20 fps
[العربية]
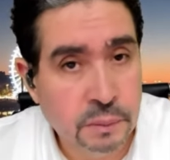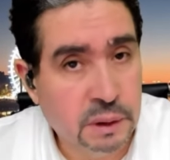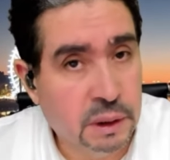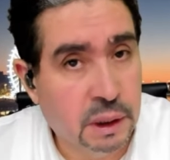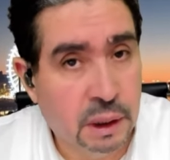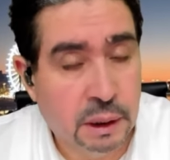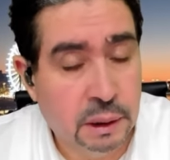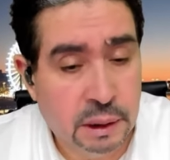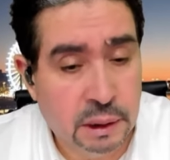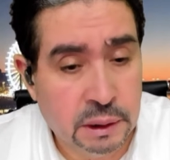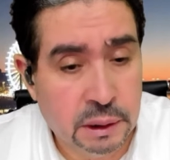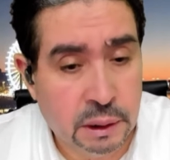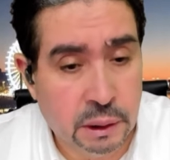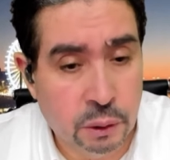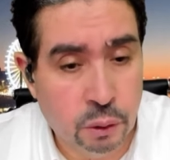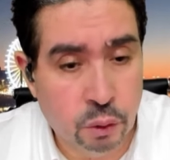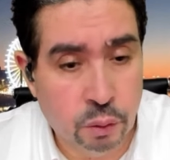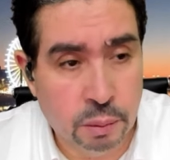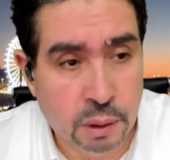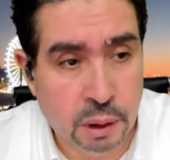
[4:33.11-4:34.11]
كاين الناس اللي
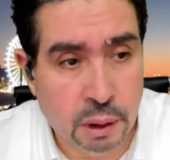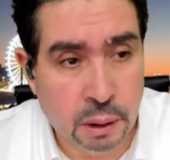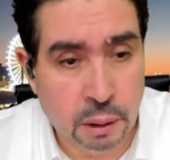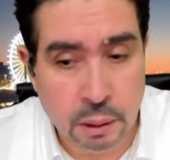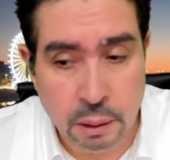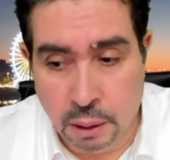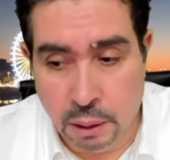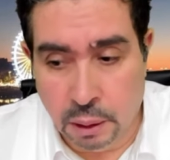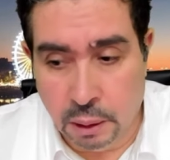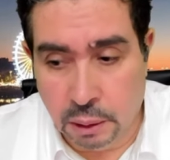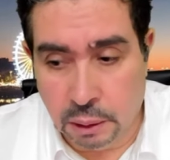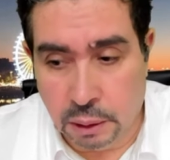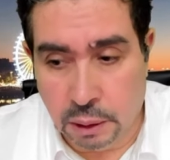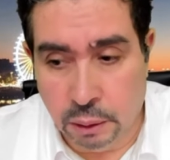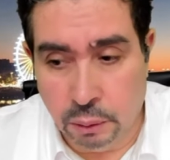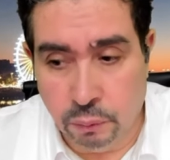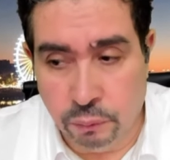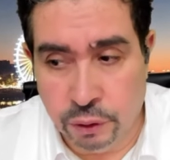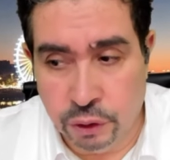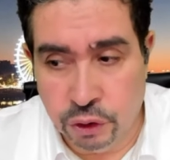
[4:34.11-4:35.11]
هما
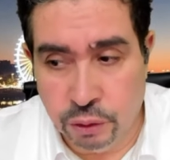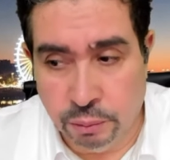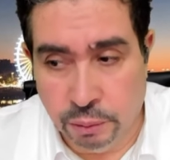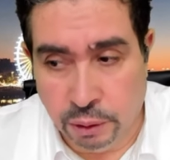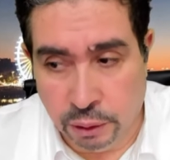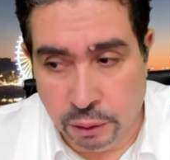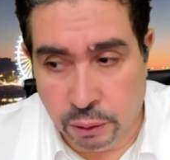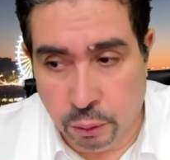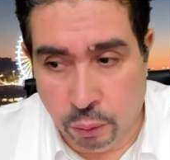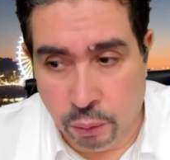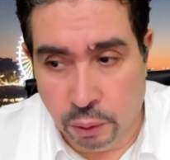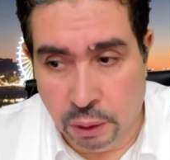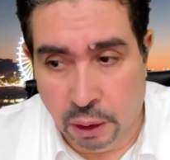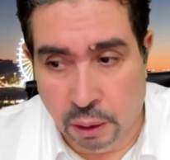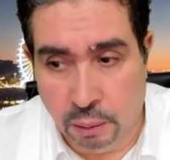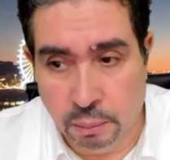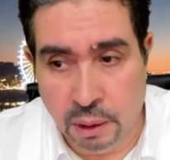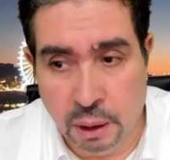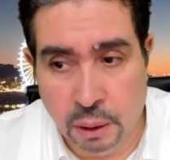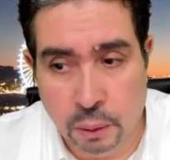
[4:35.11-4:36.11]
كانوا في جمعيه
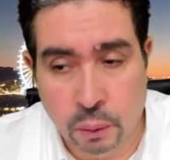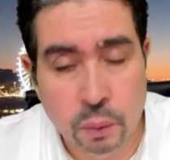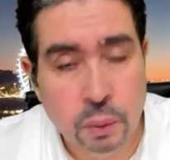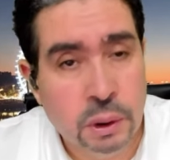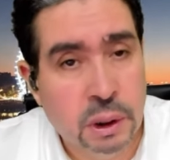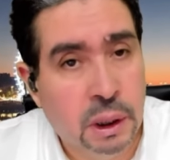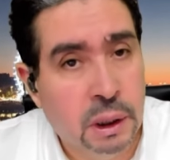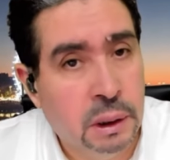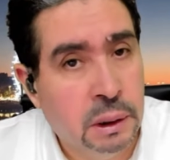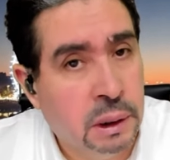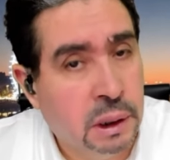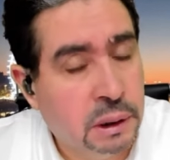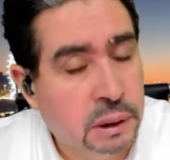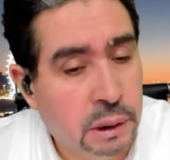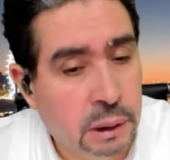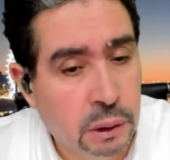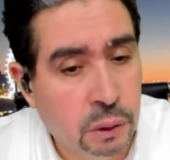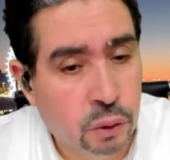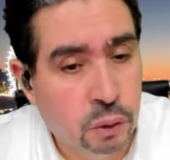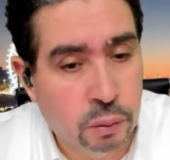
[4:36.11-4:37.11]
العلماء وكاين الناس
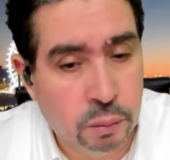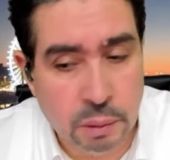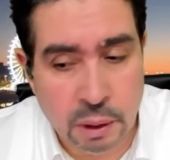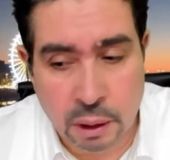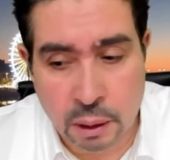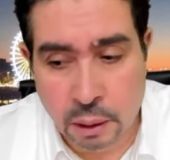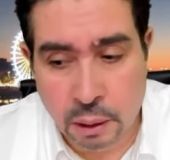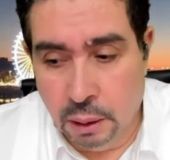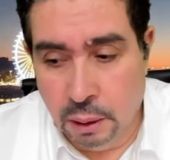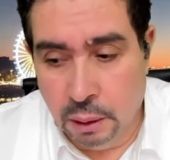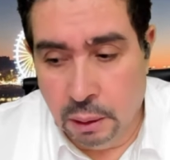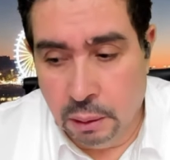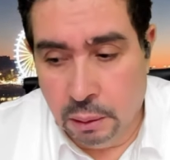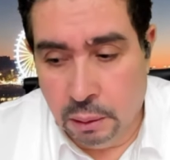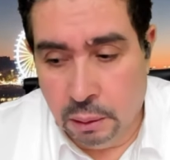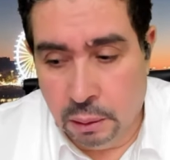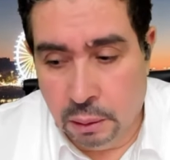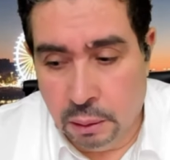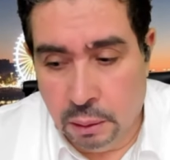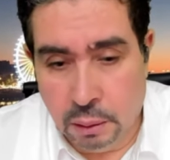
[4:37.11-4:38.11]
اللي هما
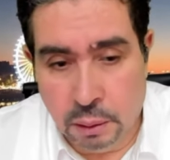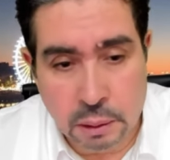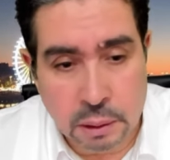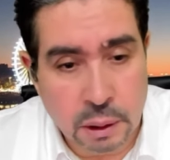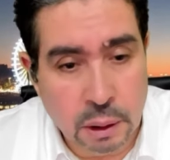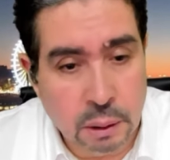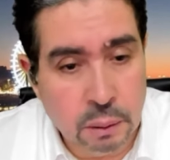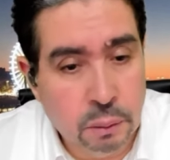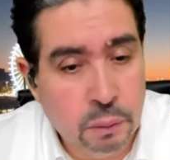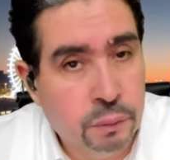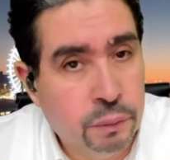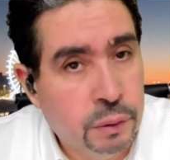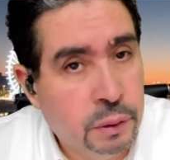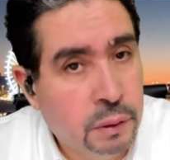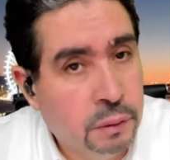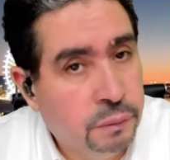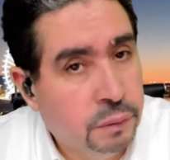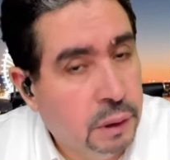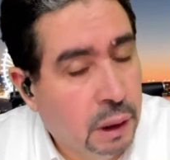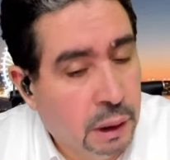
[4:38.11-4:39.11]
آه، كانوا
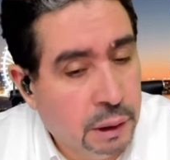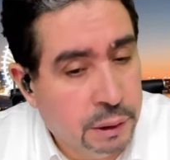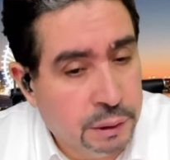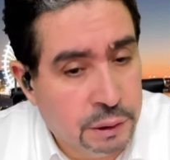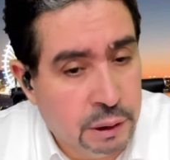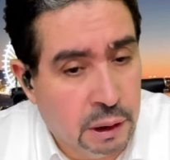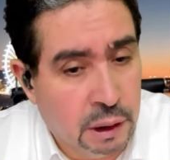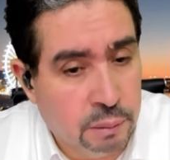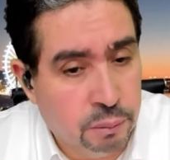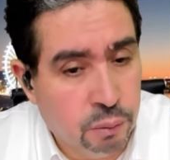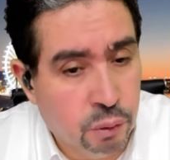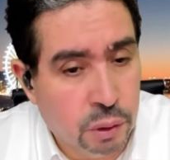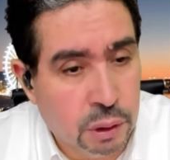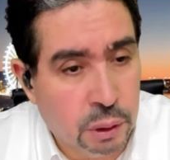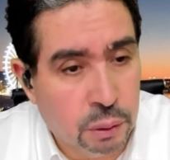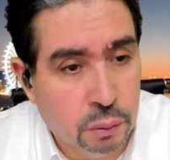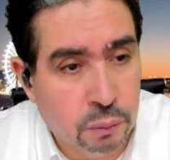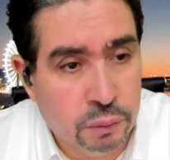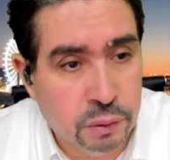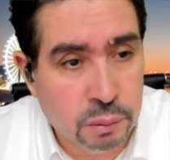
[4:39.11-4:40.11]
في في احزاب
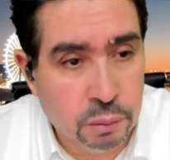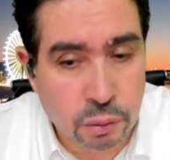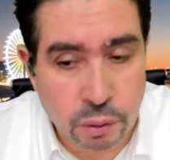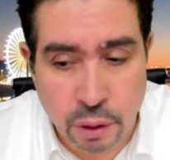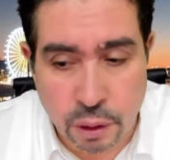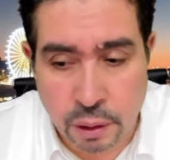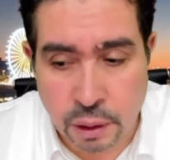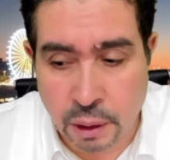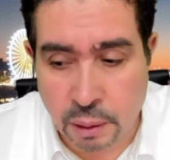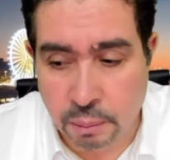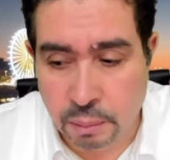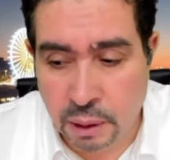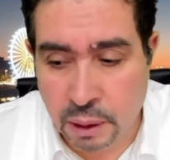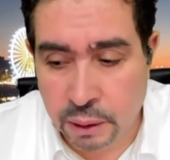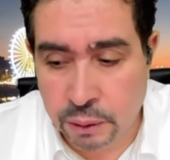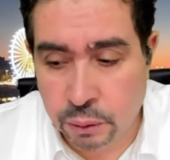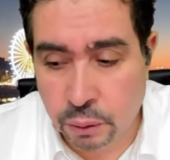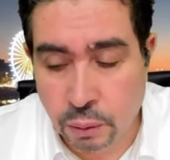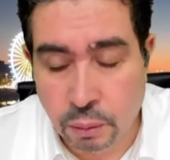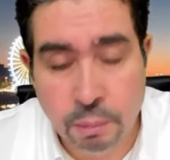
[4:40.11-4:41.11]
وكانوا في
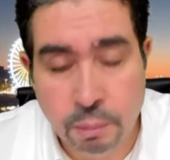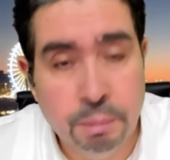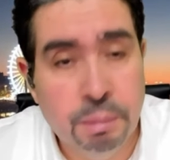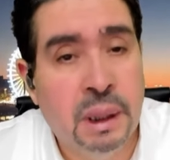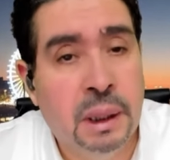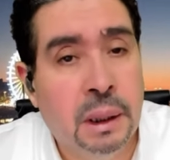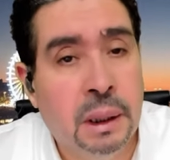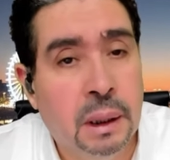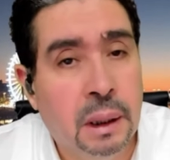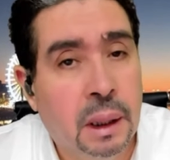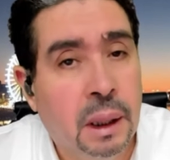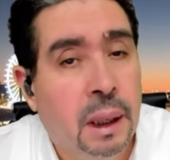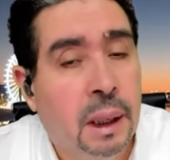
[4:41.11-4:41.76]
منظمات بل